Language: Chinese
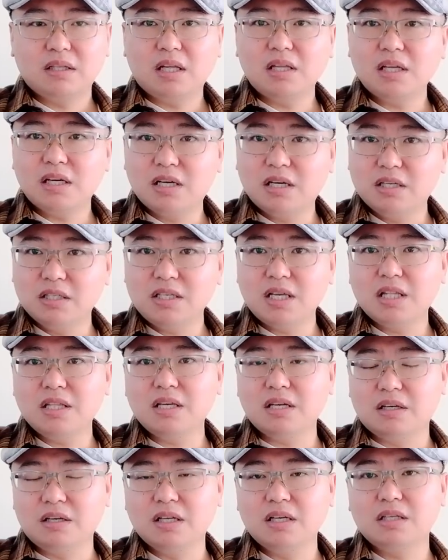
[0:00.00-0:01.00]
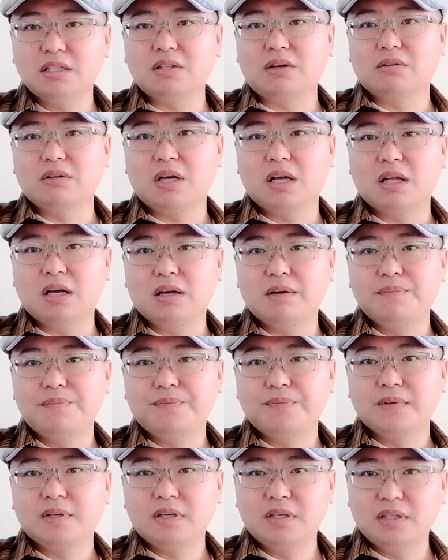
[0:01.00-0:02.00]
它那个核潜艇那个导弹啊，
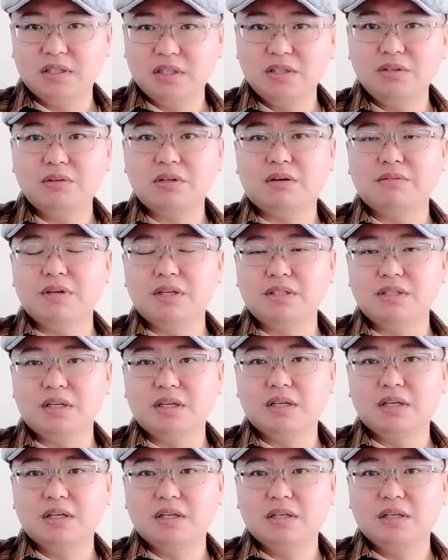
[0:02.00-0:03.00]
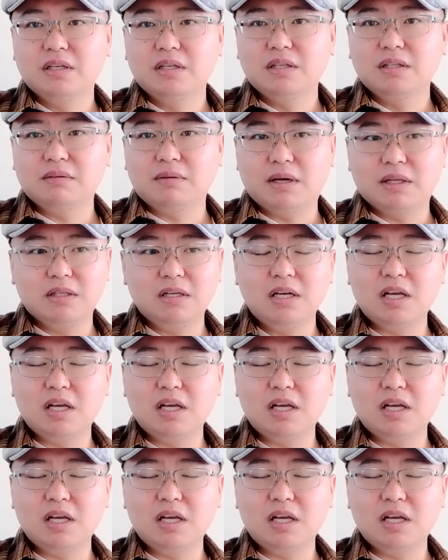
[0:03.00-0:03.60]
可能有点威胁，对吧？